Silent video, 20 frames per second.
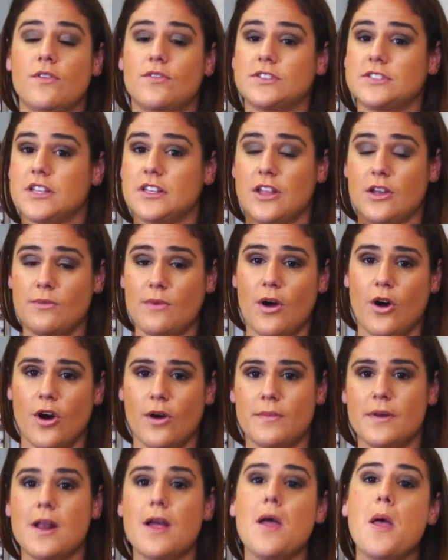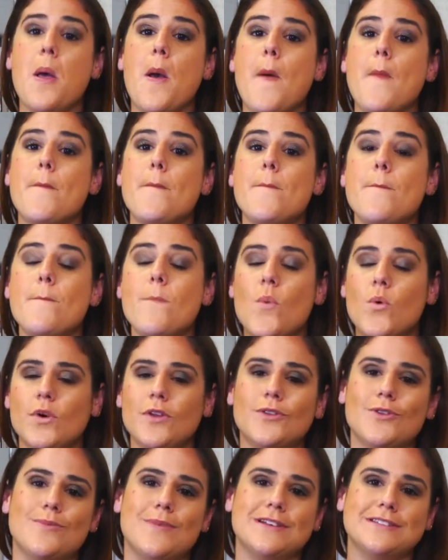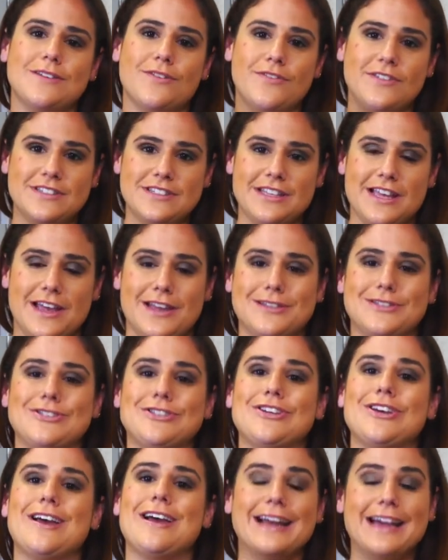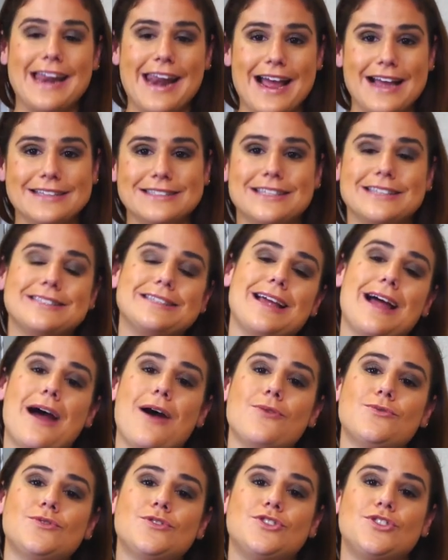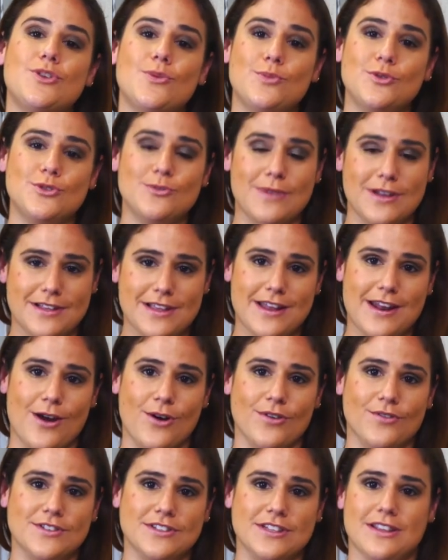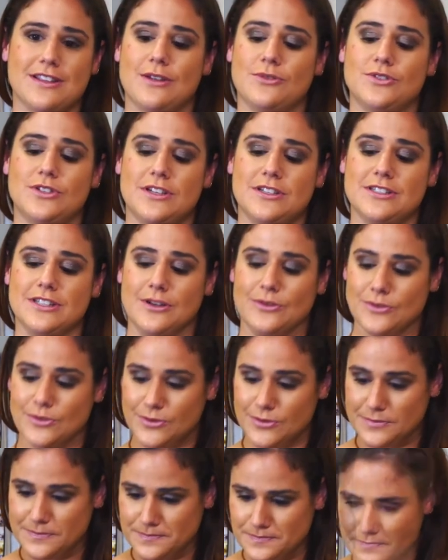você tem uma obra muito mais eficiente, graças ao tipo de material que você está utilizando.